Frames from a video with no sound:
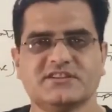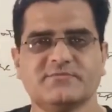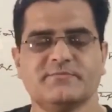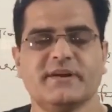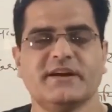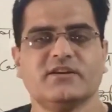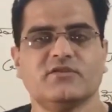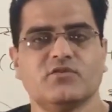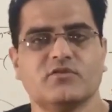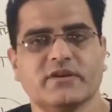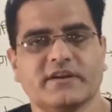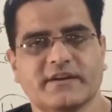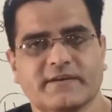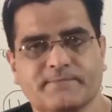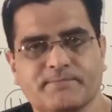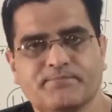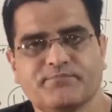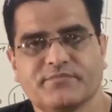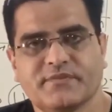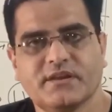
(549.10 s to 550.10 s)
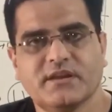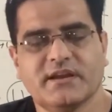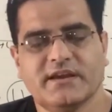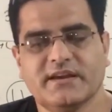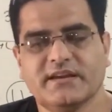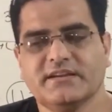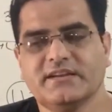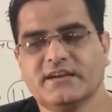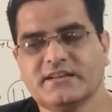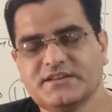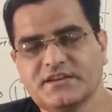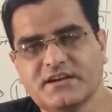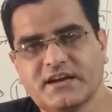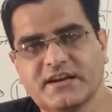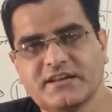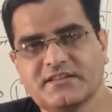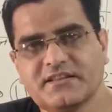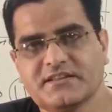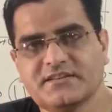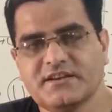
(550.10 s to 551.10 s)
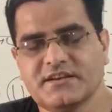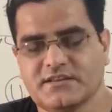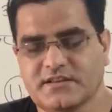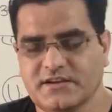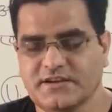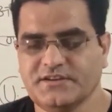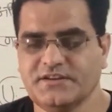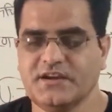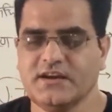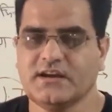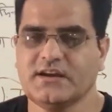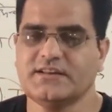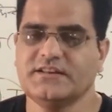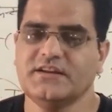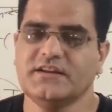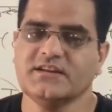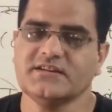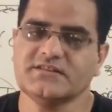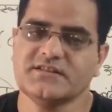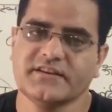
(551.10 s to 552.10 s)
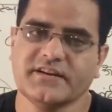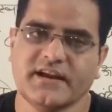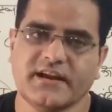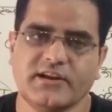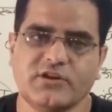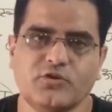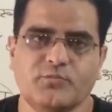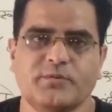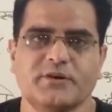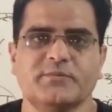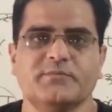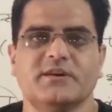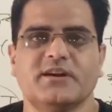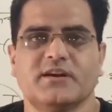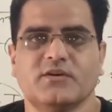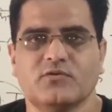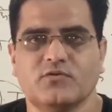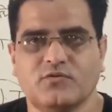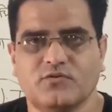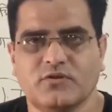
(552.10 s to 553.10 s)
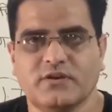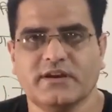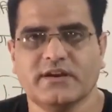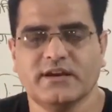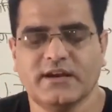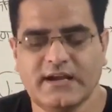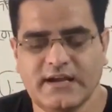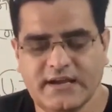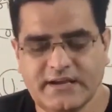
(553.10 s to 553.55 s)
जजमेंट होंगे है ना यह अधिकारिता क्षेत्र ये अधीनस्थ न्यायालयों पर भी लागू होगी